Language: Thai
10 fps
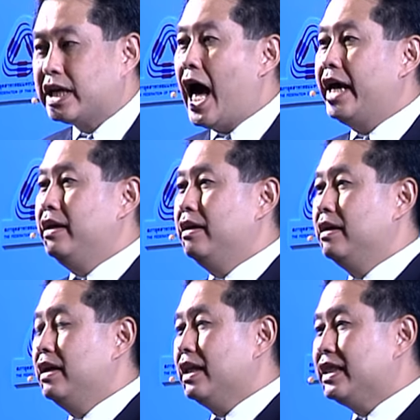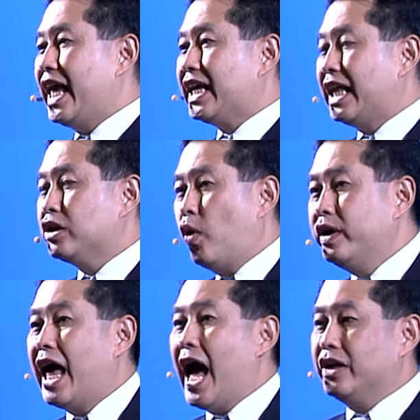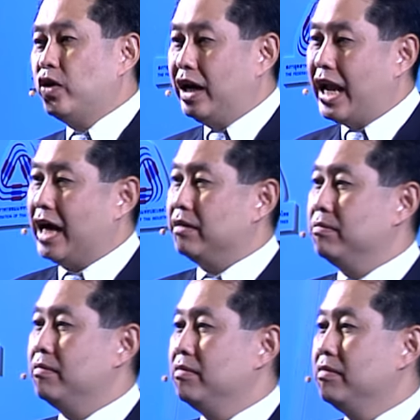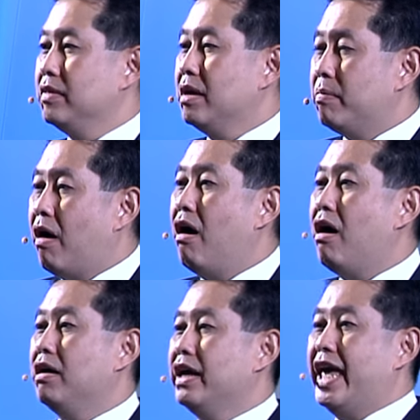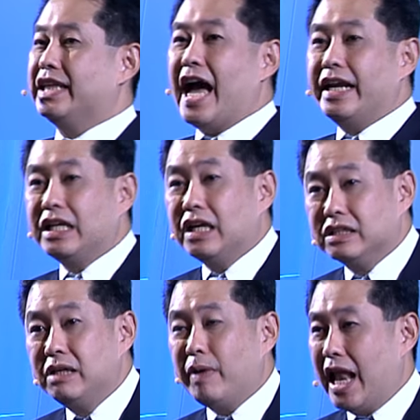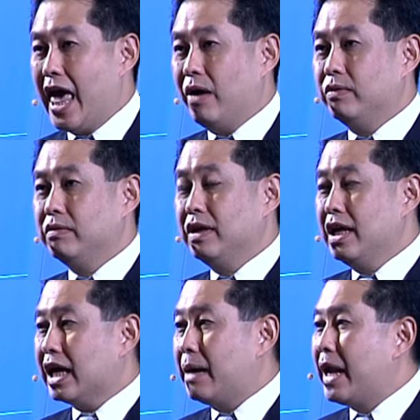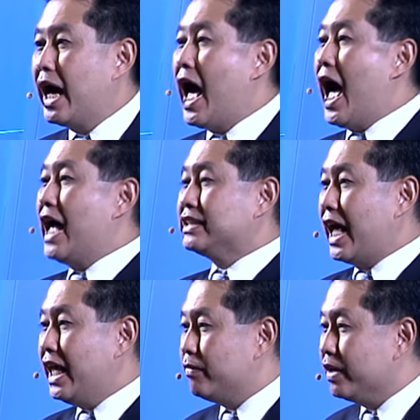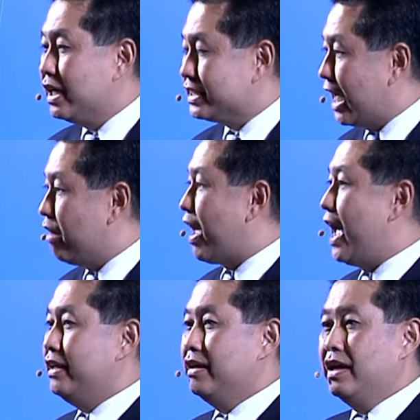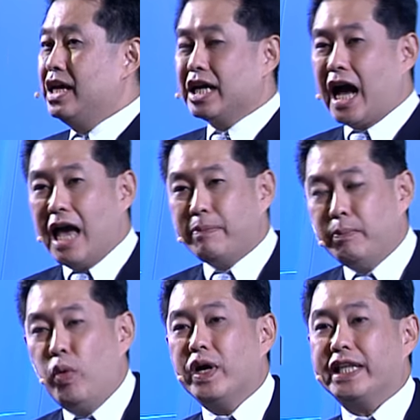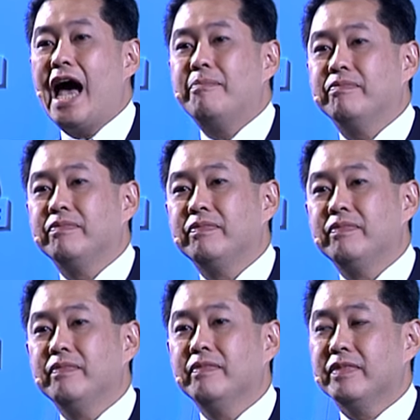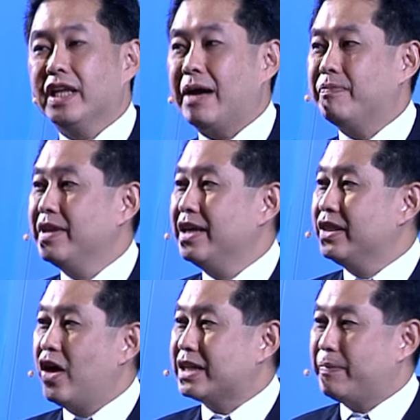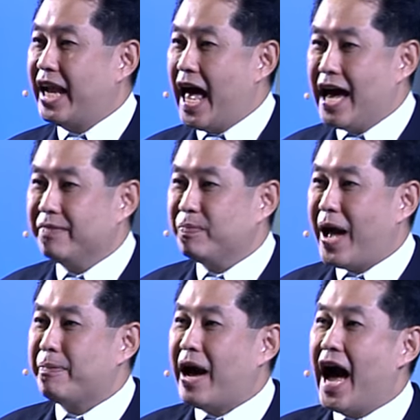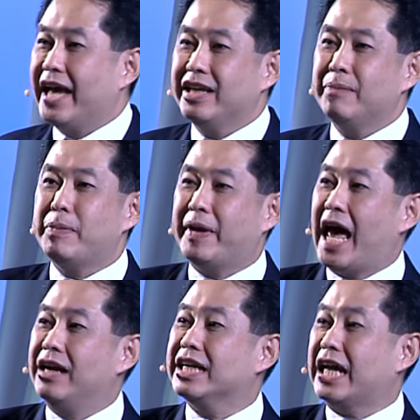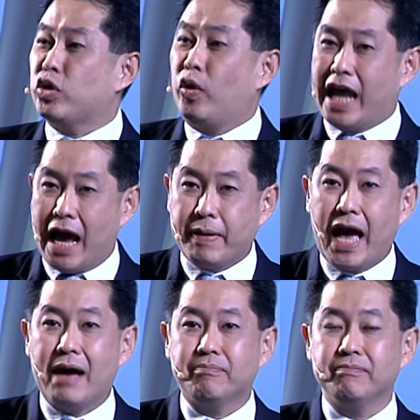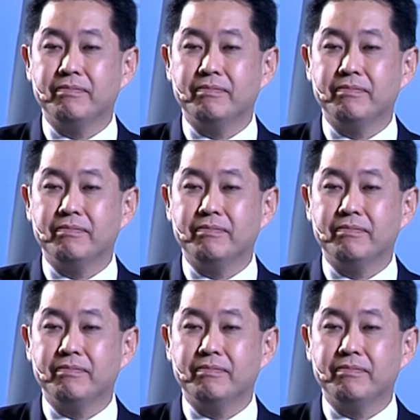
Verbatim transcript: ใช้ในการค้นหาย้อนหลังเพราะเหตุการณ์ได้เกิดขึ้นไปแล้วกำลังหาสาเหตุว่าเกิดจากอะไรใครเป็นผู้กระทำนะครับนอกจากปัญหาภาพหายยังมีปัญหาเรื่องการค้นหาภาพ